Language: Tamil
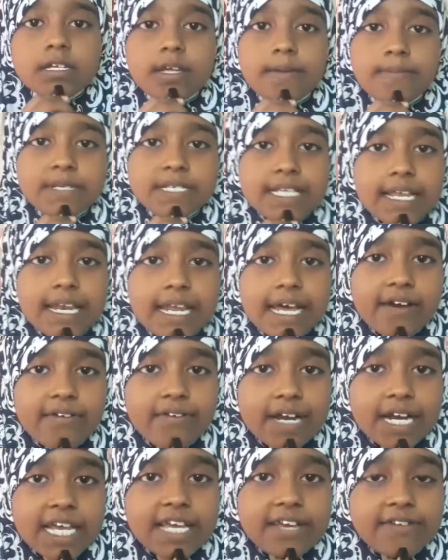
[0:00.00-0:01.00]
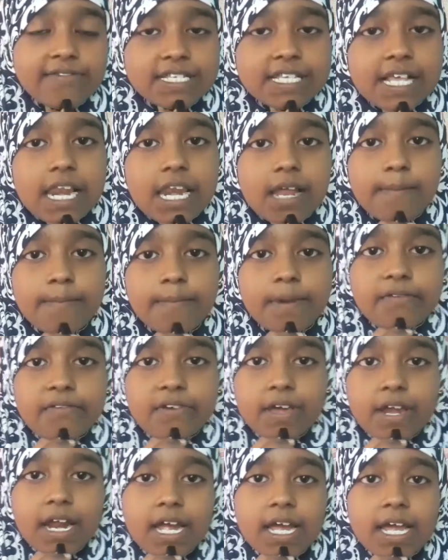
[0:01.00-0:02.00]
நபிசல்லாஹ் வலைவசல்லம்
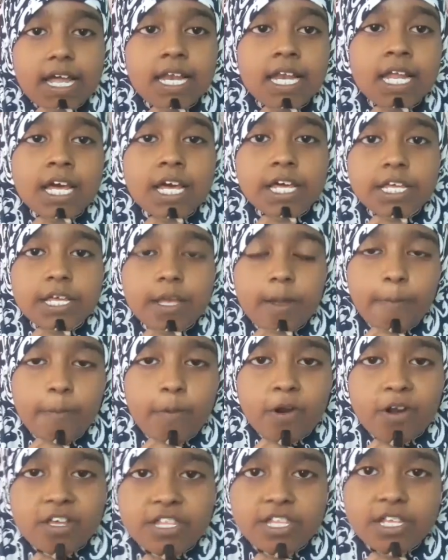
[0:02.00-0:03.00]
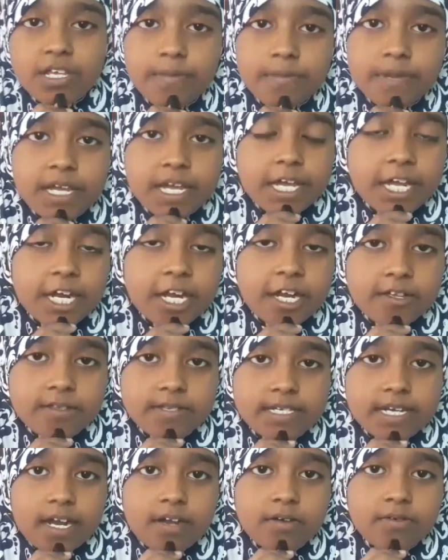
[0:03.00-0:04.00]
அவர்கள் எப்பொழுது
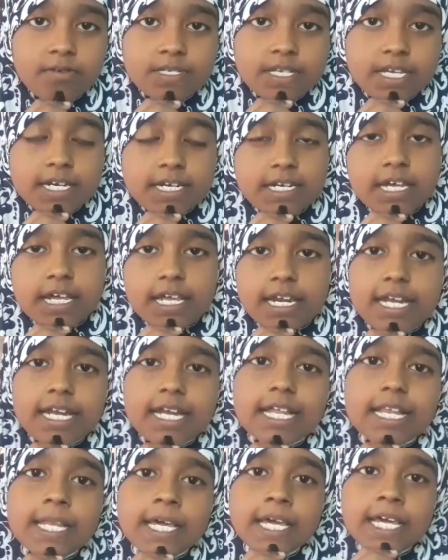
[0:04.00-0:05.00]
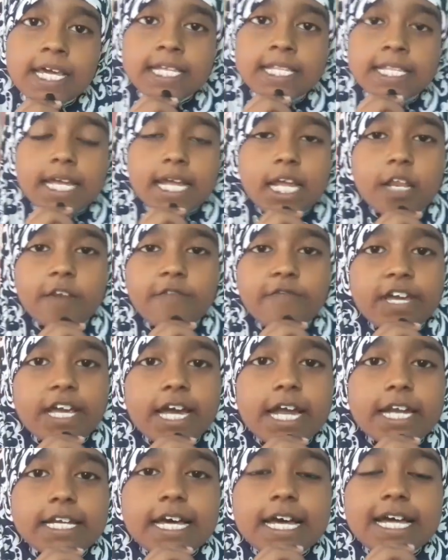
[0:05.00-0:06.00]
மிஹராஜ் ராவ் சென்றார்கள் இந்த
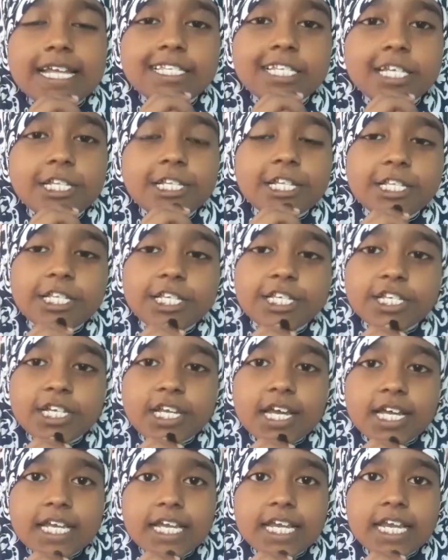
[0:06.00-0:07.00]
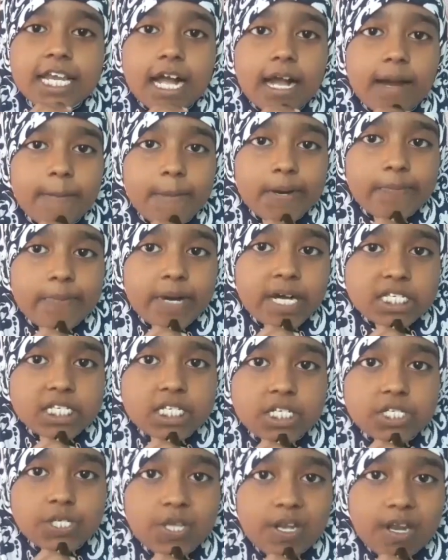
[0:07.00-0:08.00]
கேள்விக்கான ஆன்சர் தெரிஞ்சிச்சுன்னா கீழே கமெண்ட்
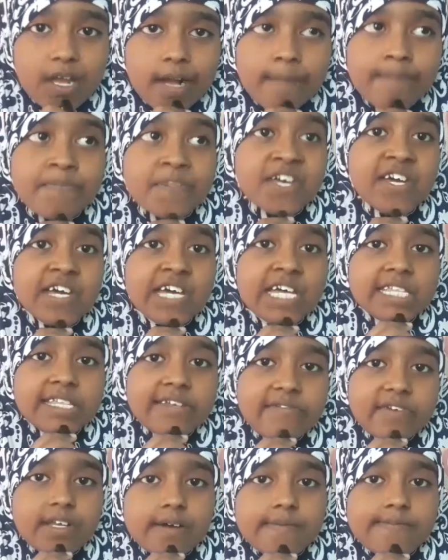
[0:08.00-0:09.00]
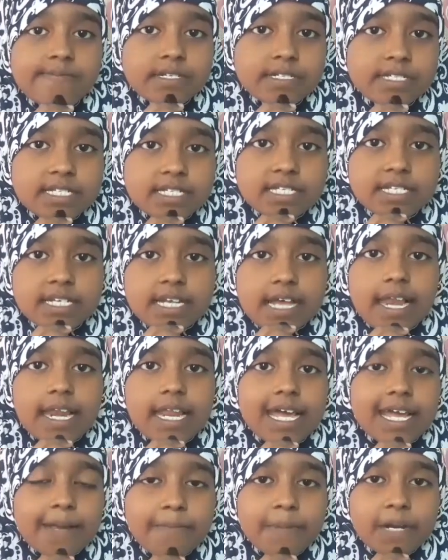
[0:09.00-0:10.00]
பாக்ஸில் சொல்லுங்கள் இந்த வீடியோ பிடிச்சிருந்துச்சுன்னா
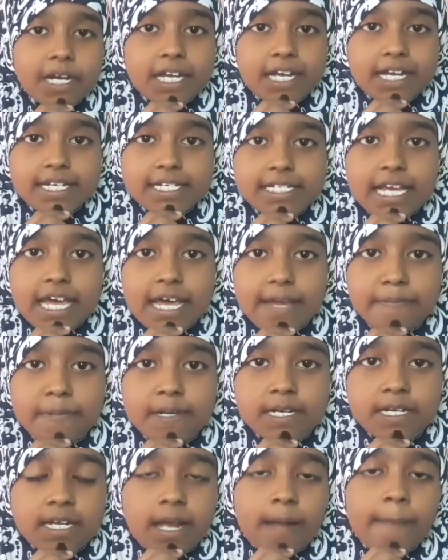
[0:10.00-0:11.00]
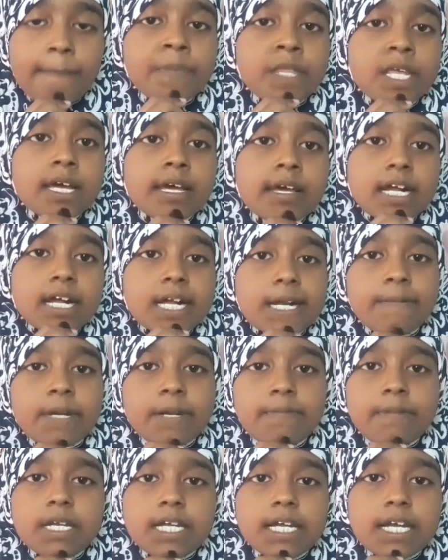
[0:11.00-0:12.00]
லைக் பண்ணுங்கள் ஷேர் பண்ணுங்கள்
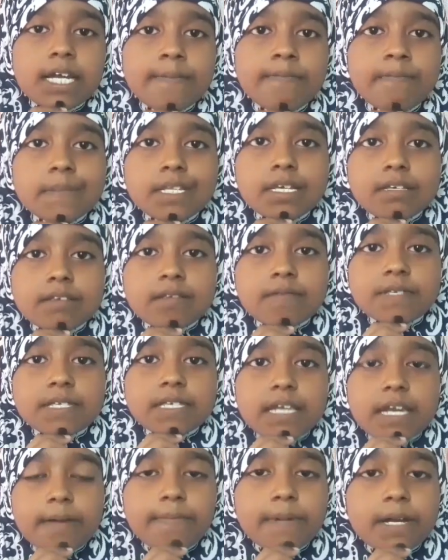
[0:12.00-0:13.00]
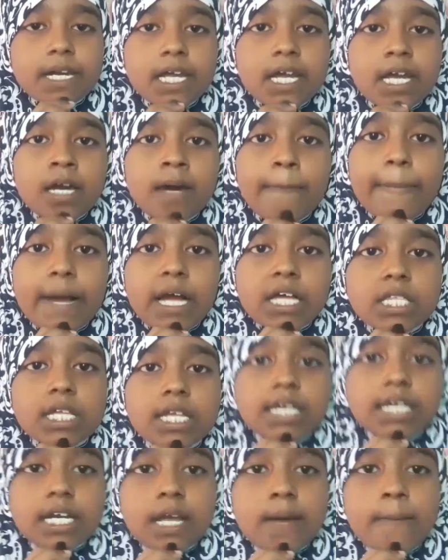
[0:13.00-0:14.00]
கமெண்ட் பண்ணுங்கள் சப்ஸ்கிரைப் பண்ணுங்கள்
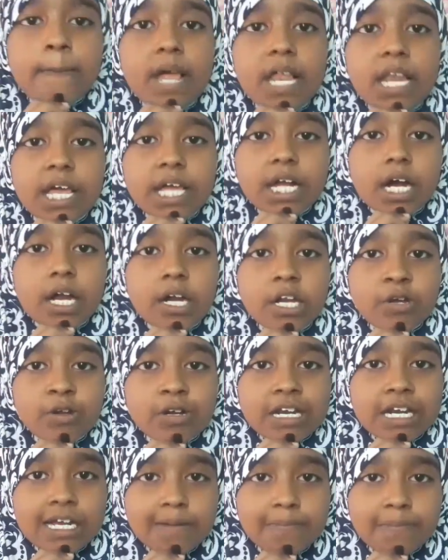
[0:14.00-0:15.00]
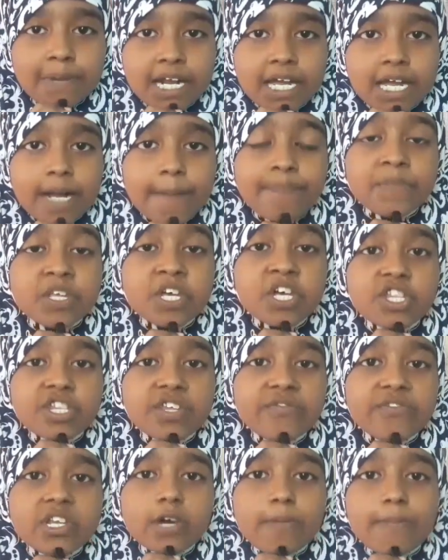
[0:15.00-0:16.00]
பக்கத்தில் இருக்க பெல்லைக்கானையும் கிளிக் பண்ணுங்கள்
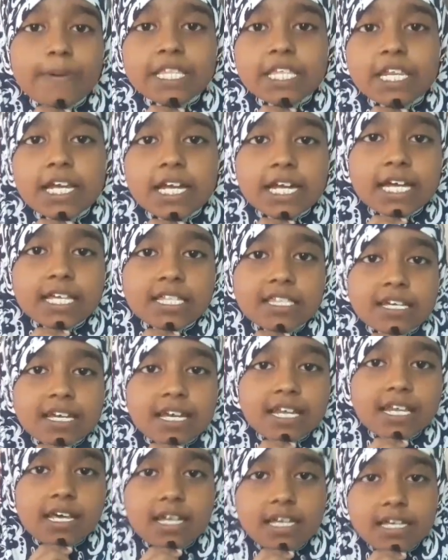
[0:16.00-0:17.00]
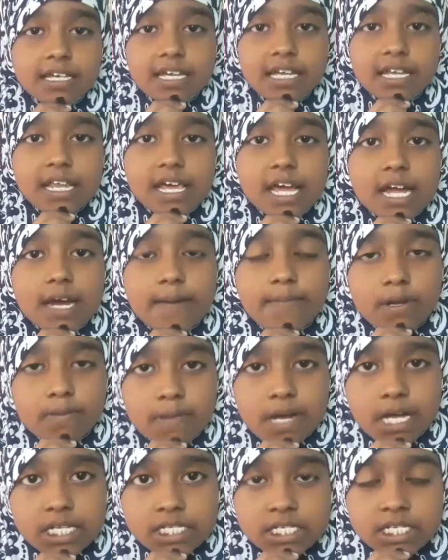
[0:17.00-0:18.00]
இந்த வீடியோ பற்றின கருத்துக்களை கீழே
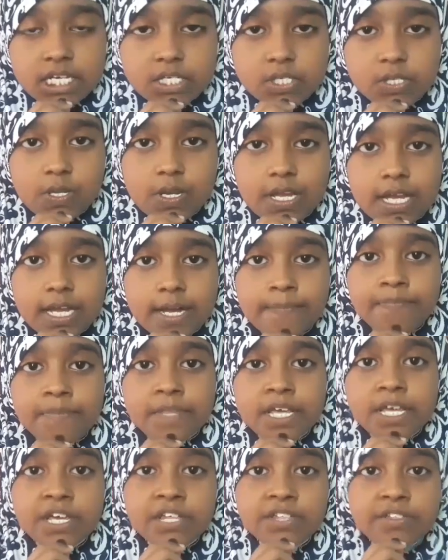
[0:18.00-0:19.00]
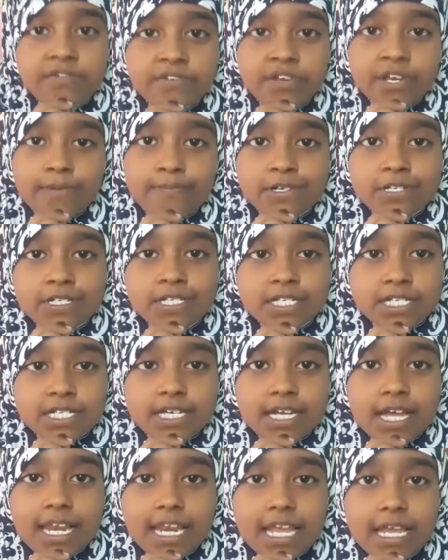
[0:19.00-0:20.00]
கமெண்ட் பாக்ஸில் சொல்லுங்கள் இந்த வீடியோ
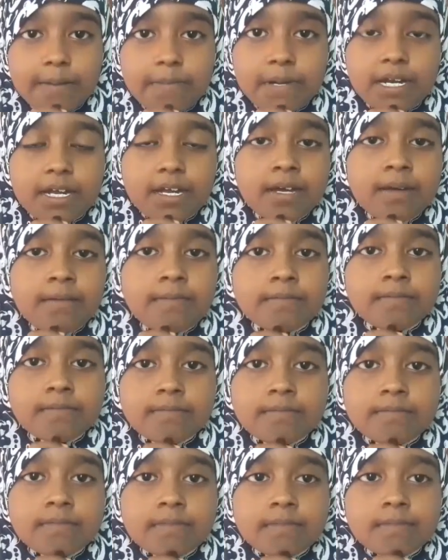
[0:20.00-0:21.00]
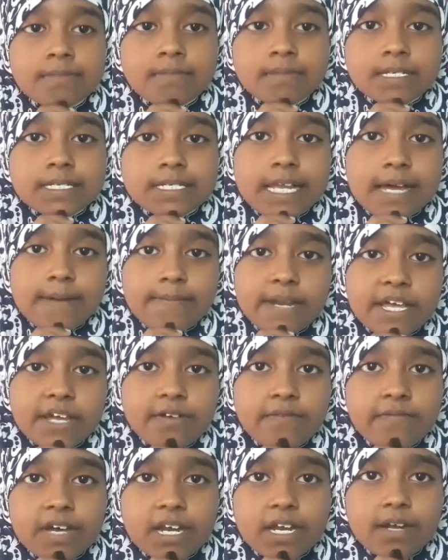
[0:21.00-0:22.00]
பிடிச்சிருந்துச்சுன்னா லைக் பண்ணுங்கள் அஸ்லாம்
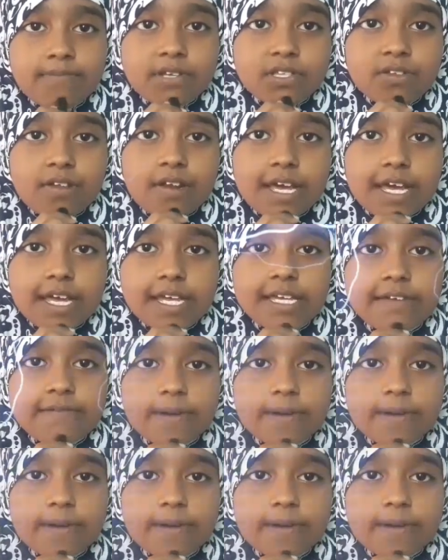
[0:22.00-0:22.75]
வலைக்கம் வரமத்துல்லாஹி